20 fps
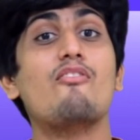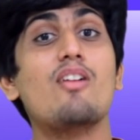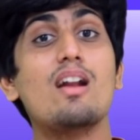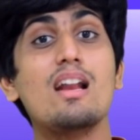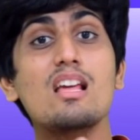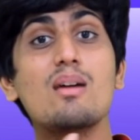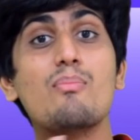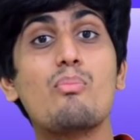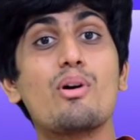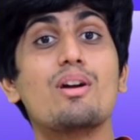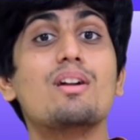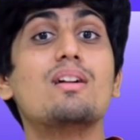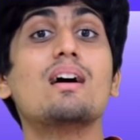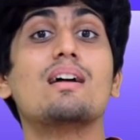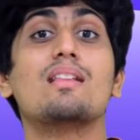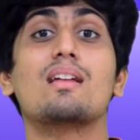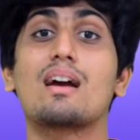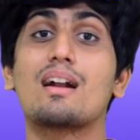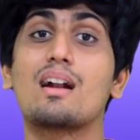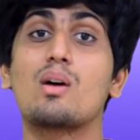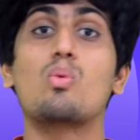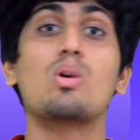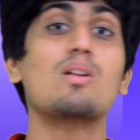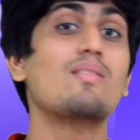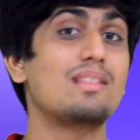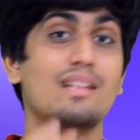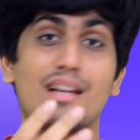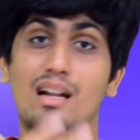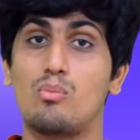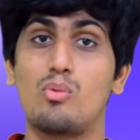வெளியே போயிட்டு அதுக்கான
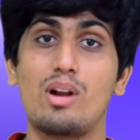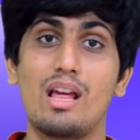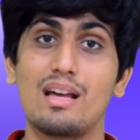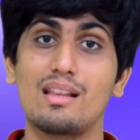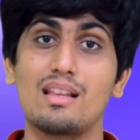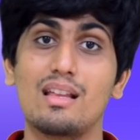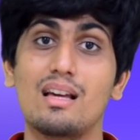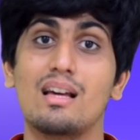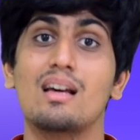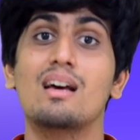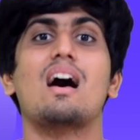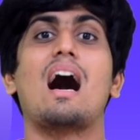உணவை தேட முடியாது